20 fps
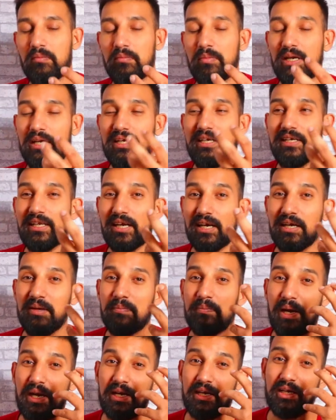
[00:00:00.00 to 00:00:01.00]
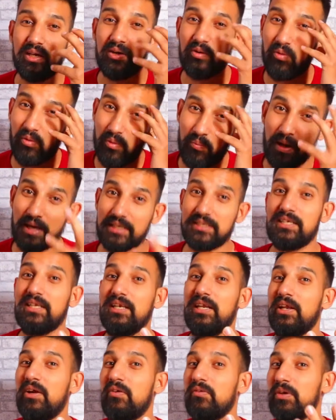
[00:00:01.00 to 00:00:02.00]
मैं लिटरली बैठकर उबासी
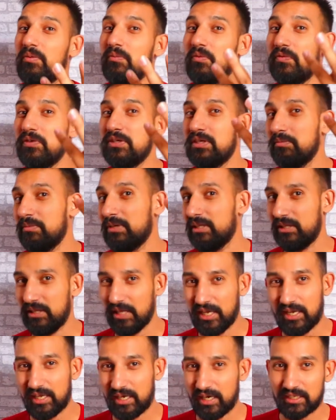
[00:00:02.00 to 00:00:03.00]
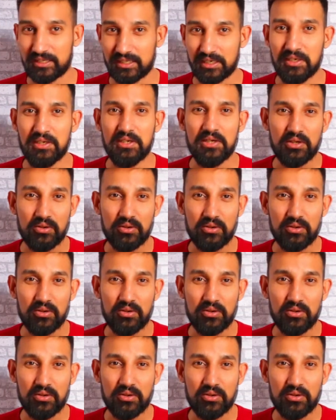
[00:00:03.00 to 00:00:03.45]
ले रहा हूँ ये मूवी जब मैं देख रहा था